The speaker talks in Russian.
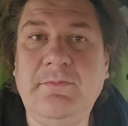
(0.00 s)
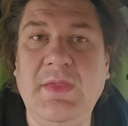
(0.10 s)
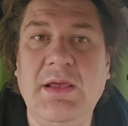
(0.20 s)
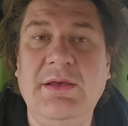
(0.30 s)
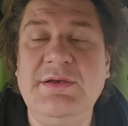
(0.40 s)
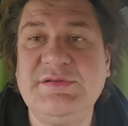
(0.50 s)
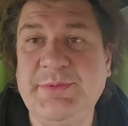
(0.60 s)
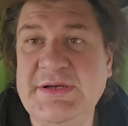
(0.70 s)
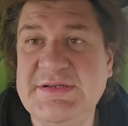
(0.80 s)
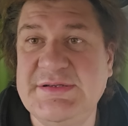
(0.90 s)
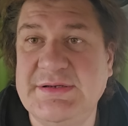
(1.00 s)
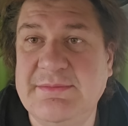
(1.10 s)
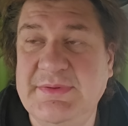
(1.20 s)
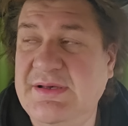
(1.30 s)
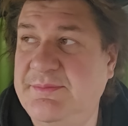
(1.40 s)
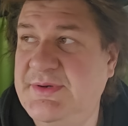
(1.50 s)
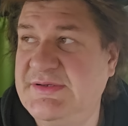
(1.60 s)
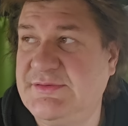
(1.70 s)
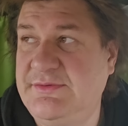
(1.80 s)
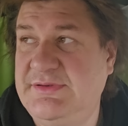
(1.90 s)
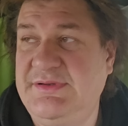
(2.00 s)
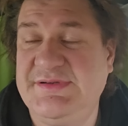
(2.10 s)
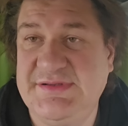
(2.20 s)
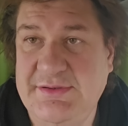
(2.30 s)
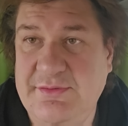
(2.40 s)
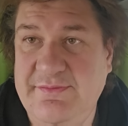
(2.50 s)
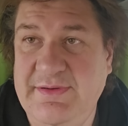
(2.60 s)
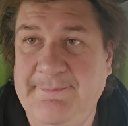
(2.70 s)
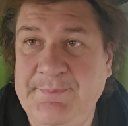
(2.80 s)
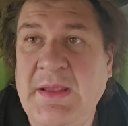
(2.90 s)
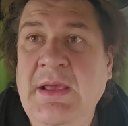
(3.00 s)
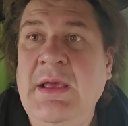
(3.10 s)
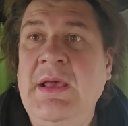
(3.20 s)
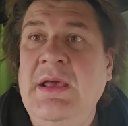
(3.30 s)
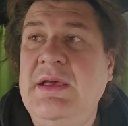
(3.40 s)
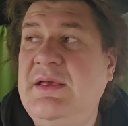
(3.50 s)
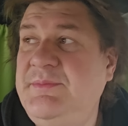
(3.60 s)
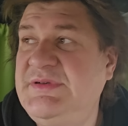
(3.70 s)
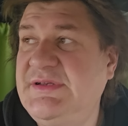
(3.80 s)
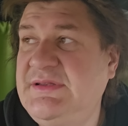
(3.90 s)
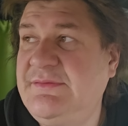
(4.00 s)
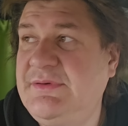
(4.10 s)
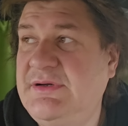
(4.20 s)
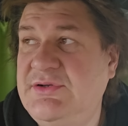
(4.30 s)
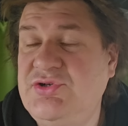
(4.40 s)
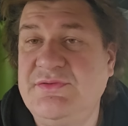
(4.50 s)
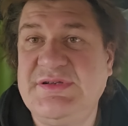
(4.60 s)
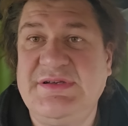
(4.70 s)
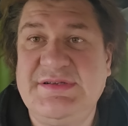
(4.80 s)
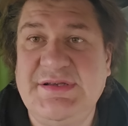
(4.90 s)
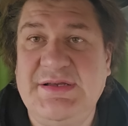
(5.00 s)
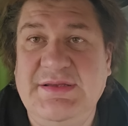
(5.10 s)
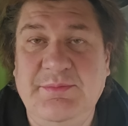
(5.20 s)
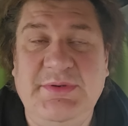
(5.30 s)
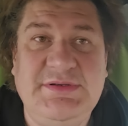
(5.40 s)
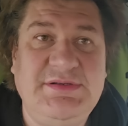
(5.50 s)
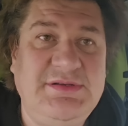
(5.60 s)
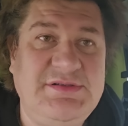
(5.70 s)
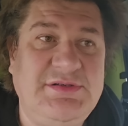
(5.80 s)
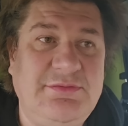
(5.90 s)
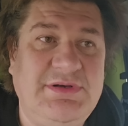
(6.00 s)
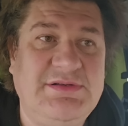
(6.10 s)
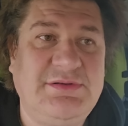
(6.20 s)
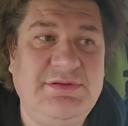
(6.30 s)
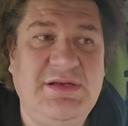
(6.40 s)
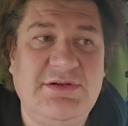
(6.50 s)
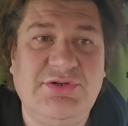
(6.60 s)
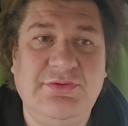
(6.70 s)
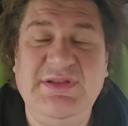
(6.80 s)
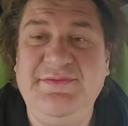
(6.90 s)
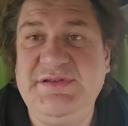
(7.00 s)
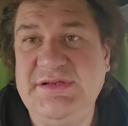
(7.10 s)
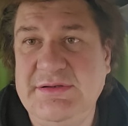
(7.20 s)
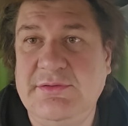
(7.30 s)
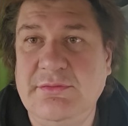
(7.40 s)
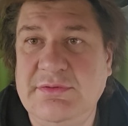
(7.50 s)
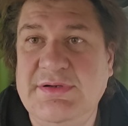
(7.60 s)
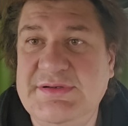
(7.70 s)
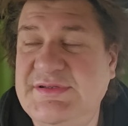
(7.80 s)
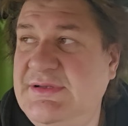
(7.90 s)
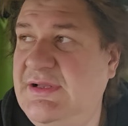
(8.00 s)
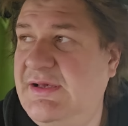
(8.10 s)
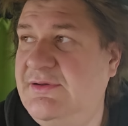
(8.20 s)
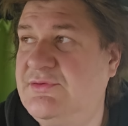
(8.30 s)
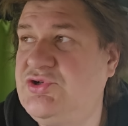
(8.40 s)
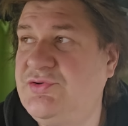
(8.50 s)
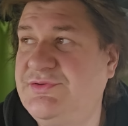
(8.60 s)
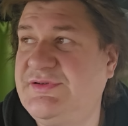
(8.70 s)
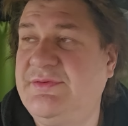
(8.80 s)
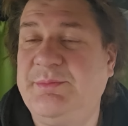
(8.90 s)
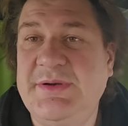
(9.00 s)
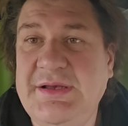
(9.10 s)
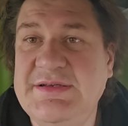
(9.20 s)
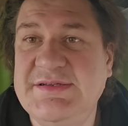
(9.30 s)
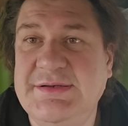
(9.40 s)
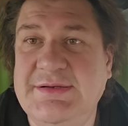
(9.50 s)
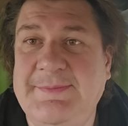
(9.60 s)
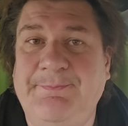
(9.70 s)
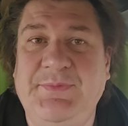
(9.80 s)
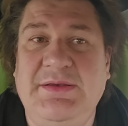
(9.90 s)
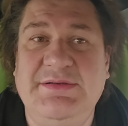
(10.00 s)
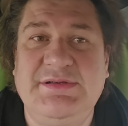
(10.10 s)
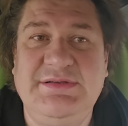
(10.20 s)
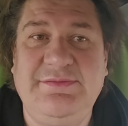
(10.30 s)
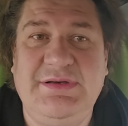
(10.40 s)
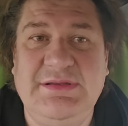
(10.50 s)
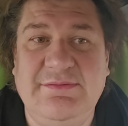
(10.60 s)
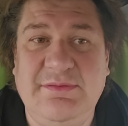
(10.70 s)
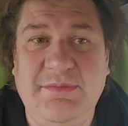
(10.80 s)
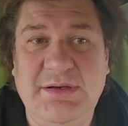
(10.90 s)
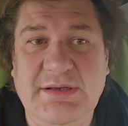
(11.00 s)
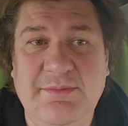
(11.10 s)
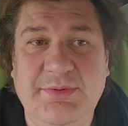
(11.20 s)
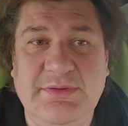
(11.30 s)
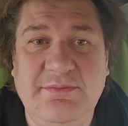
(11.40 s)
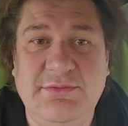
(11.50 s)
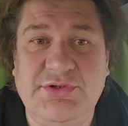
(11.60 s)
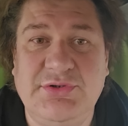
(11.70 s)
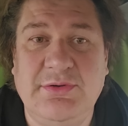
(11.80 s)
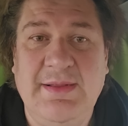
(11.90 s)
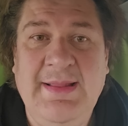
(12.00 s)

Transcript: э, с праздником, да, празднуйте на здоровье. Э, без этого хочу сказать и пояснить ситуацию, да, что не все тут разделяют чувство праздника э, за 9 мая, потому что